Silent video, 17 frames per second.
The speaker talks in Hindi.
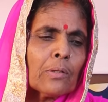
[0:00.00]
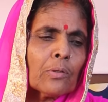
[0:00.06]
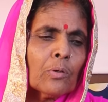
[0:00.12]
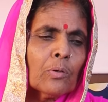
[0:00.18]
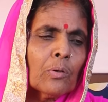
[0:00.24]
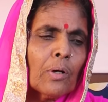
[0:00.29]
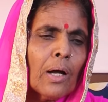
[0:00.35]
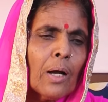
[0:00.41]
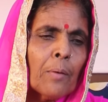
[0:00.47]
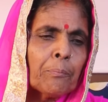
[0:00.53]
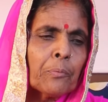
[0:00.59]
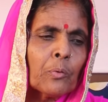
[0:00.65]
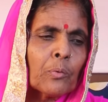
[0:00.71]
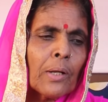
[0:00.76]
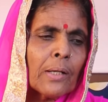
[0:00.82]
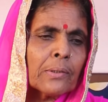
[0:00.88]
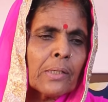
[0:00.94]
तो आप
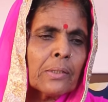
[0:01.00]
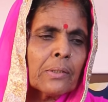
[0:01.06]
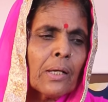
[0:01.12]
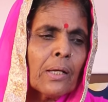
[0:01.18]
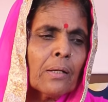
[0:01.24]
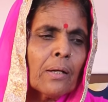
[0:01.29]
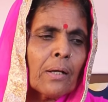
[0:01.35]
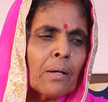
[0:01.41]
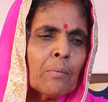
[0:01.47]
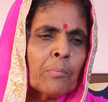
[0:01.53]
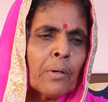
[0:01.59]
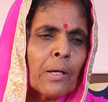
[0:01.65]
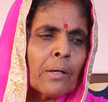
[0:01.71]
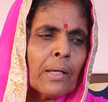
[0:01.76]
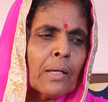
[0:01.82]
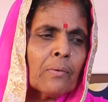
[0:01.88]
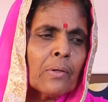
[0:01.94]
थोड़ा सा तेल गरम
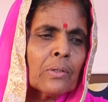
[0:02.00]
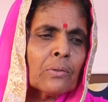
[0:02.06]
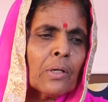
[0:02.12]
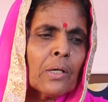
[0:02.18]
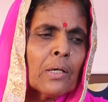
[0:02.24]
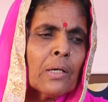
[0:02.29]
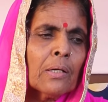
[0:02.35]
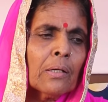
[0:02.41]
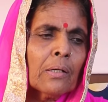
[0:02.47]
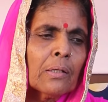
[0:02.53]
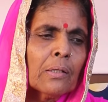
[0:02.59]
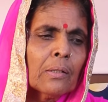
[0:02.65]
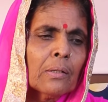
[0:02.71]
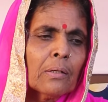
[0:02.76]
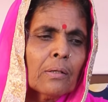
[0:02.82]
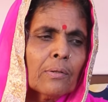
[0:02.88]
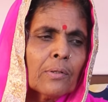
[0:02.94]
करके वैसे ही
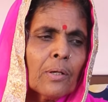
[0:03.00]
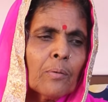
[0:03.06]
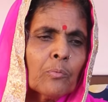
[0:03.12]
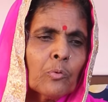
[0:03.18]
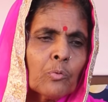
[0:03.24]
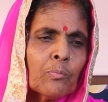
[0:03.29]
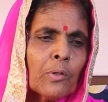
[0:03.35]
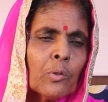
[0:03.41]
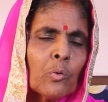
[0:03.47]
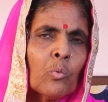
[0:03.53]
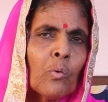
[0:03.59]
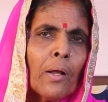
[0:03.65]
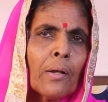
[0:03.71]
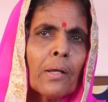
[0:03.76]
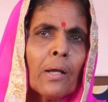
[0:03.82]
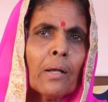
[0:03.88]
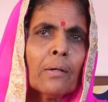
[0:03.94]
जब उसमें
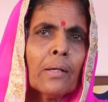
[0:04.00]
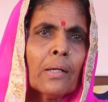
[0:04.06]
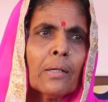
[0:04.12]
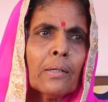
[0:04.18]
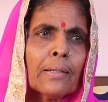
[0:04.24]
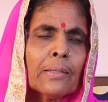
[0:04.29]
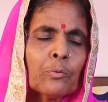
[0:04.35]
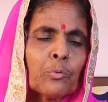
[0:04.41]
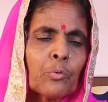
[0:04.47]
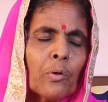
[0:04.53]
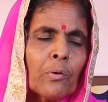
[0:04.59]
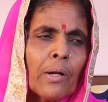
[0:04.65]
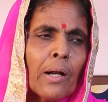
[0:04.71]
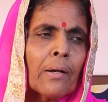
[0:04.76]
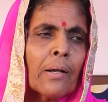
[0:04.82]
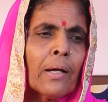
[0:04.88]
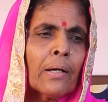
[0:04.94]
धुआँ निकलने लगे तो उसको
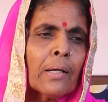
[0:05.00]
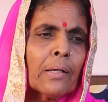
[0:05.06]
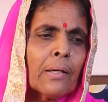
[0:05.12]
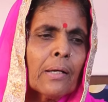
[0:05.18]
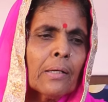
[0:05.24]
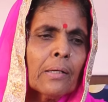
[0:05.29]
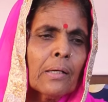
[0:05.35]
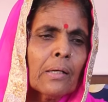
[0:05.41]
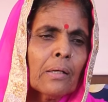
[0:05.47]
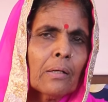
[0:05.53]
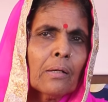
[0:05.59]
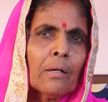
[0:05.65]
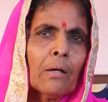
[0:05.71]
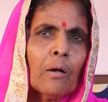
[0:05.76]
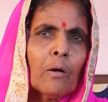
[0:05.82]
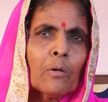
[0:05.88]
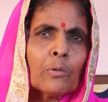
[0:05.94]
ठंडा करके
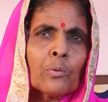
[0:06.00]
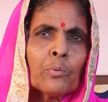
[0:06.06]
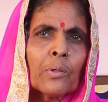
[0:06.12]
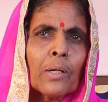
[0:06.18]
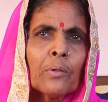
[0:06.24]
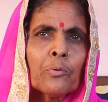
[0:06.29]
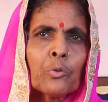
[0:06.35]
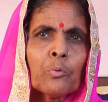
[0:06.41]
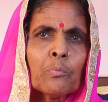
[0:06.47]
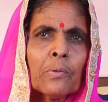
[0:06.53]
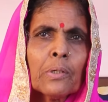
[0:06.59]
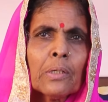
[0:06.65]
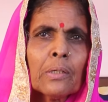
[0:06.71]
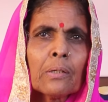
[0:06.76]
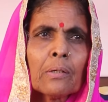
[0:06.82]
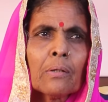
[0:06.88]
और थोड़ा उसमें